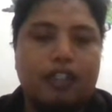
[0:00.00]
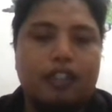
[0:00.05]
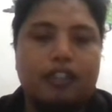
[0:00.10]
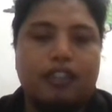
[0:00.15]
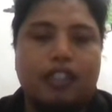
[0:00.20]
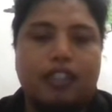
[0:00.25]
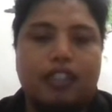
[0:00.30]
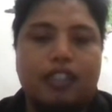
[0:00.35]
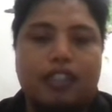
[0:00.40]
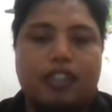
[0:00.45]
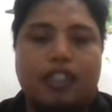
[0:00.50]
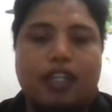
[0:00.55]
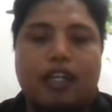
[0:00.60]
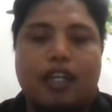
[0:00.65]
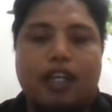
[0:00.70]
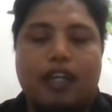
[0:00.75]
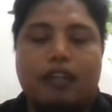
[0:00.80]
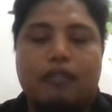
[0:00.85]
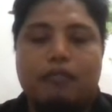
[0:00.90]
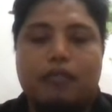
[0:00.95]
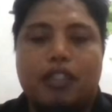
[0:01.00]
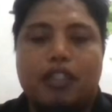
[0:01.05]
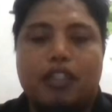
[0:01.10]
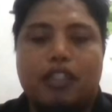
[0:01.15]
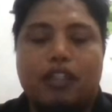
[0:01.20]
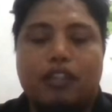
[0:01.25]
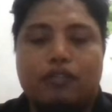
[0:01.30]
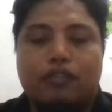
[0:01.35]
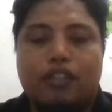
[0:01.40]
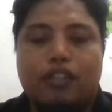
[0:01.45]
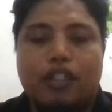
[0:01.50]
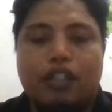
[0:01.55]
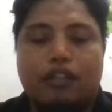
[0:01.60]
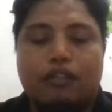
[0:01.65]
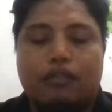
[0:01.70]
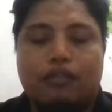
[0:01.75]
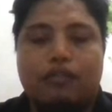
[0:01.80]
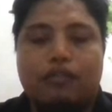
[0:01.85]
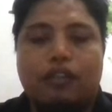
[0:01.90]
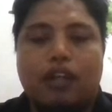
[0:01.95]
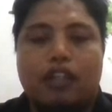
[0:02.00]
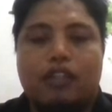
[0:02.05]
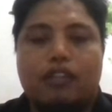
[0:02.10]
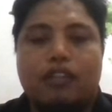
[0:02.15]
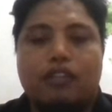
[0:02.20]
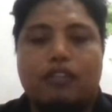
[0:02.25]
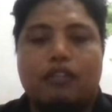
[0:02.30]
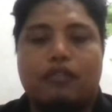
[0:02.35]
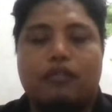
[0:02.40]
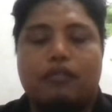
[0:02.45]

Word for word: Jadi jangan meniru-niru atau